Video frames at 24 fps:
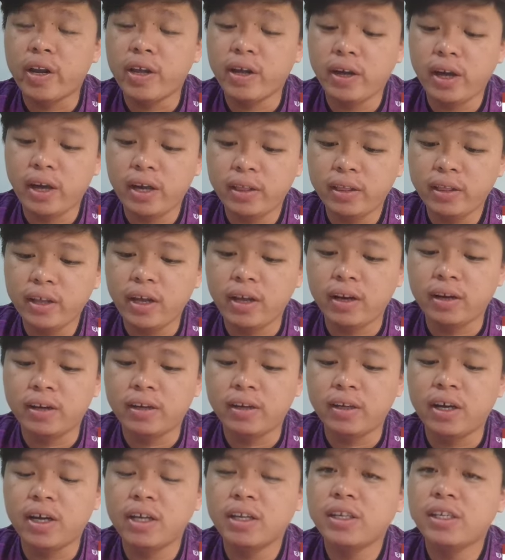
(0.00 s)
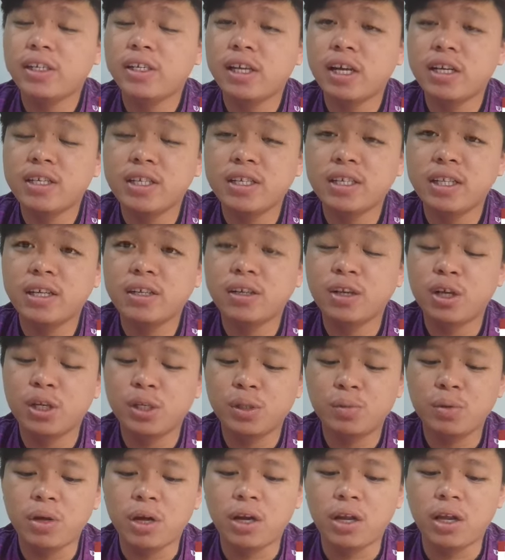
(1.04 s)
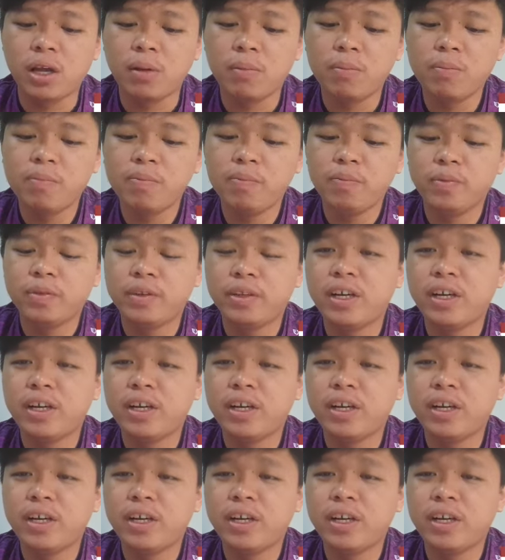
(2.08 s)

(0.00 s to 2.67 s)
ada kaitan dengan siasatan SPRM